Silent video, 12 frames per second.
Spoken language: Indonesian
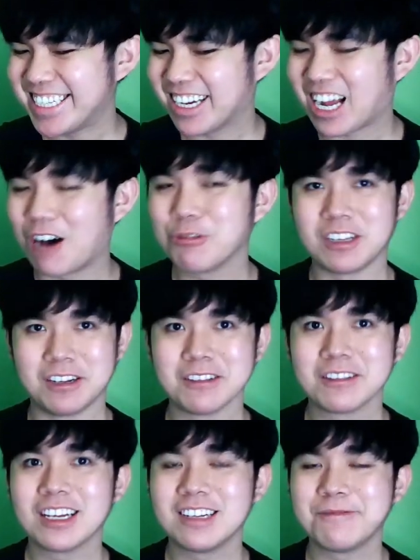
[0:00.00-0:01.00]

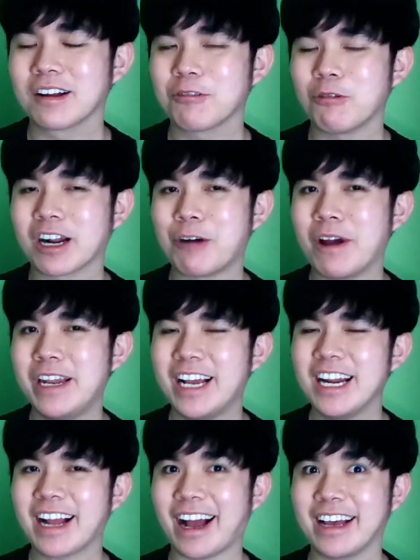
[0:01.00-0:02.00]
Accountant. Keluarga Wendy
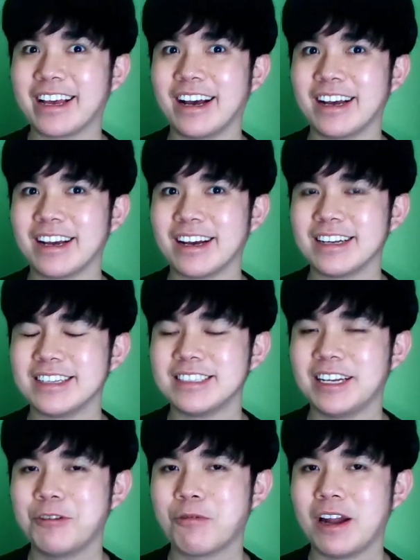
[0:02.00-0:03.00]
kan kaya ya.
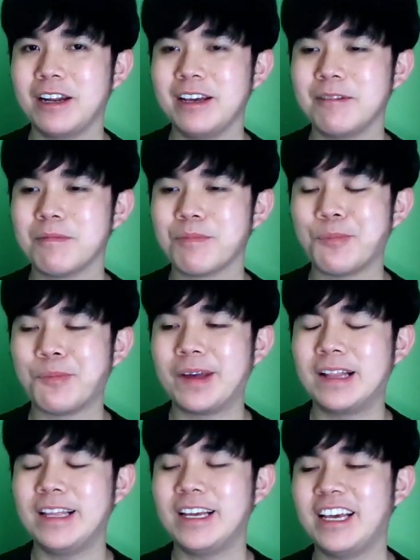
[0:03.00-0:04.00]
Jadi Wendy
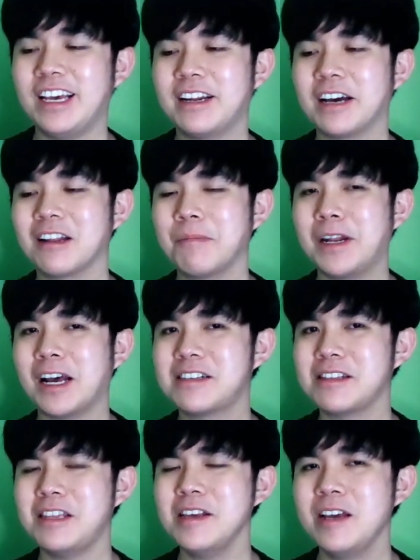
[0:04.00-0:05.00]
miliki
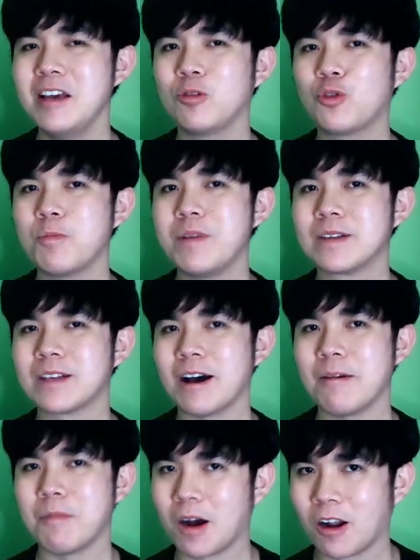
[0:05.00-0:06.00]
determinasi tinggi untuk
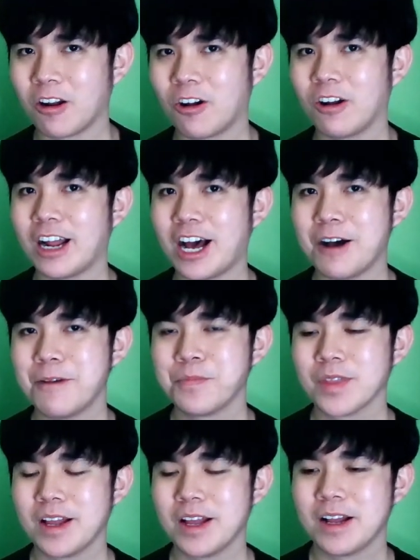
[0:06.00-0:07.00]
bisa mengelola
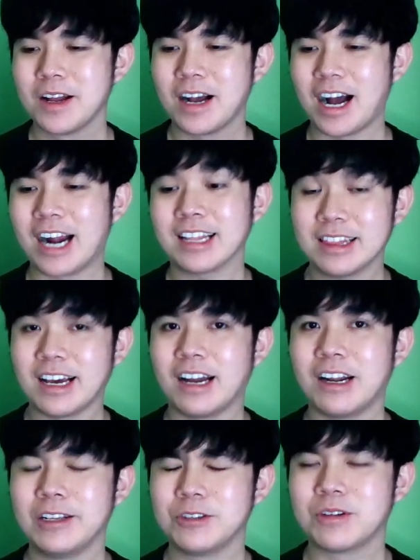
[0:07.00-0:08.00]
harta
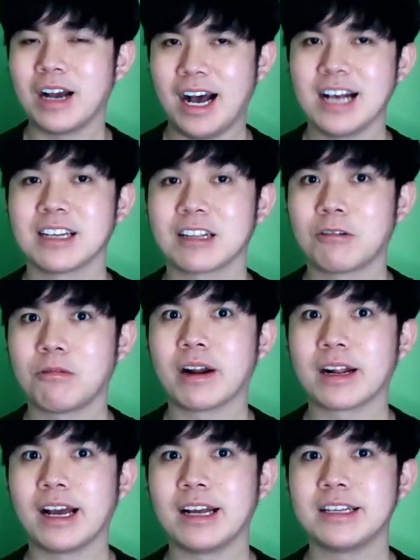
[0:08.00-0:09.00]
dan juga aset
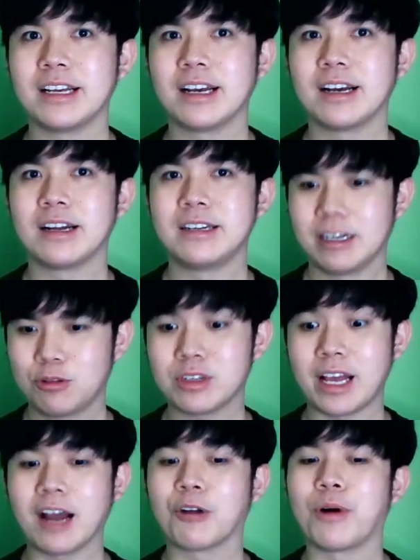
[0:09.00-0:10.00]
keluarganya. Dia tuh
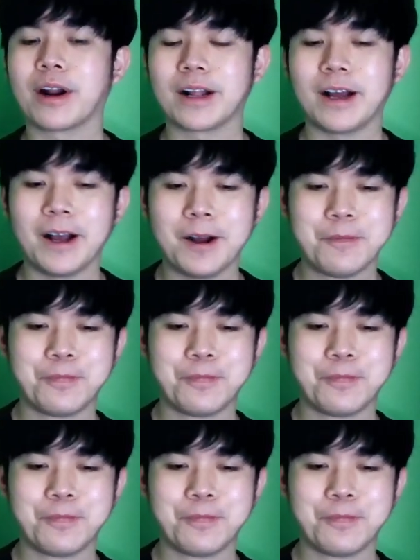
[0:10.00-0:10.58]
sayang keluarga.